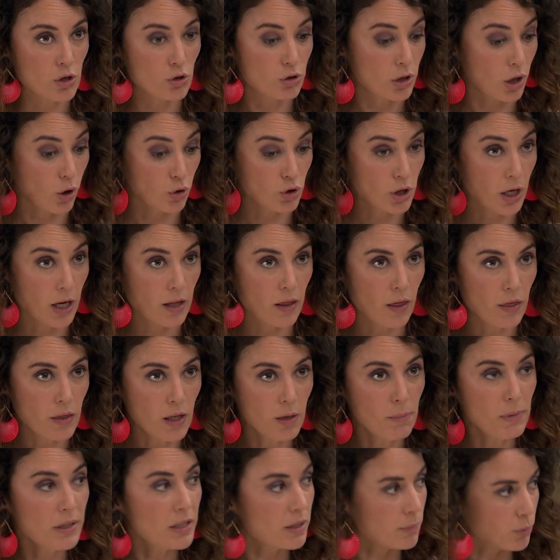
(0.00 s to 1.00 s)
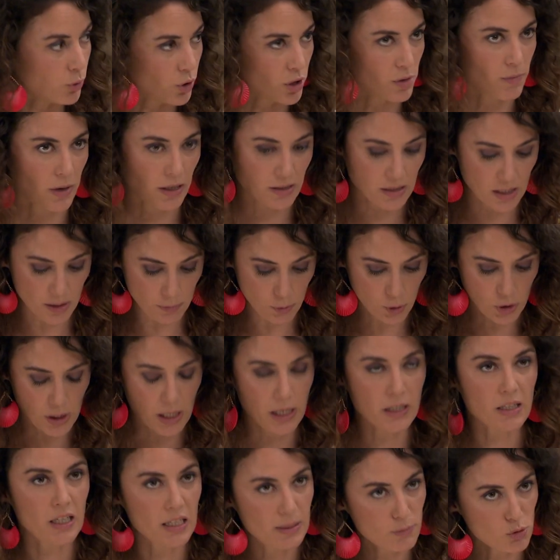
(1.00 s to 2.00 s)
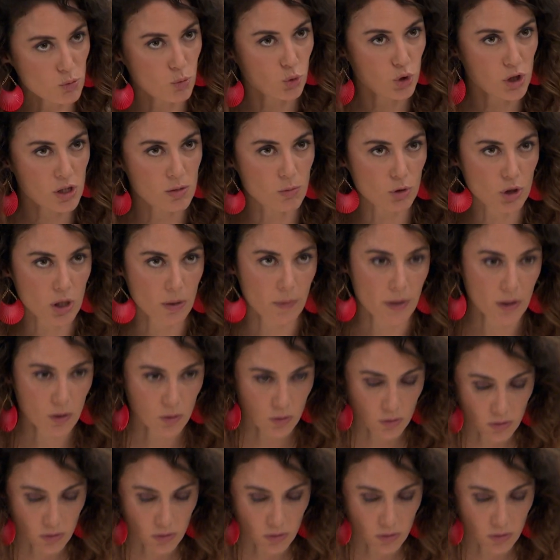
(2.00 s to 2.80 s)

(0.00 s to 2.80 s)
otra cosa que decirme, te puedes marchar porque aquí tenemos muchísimo trabajo.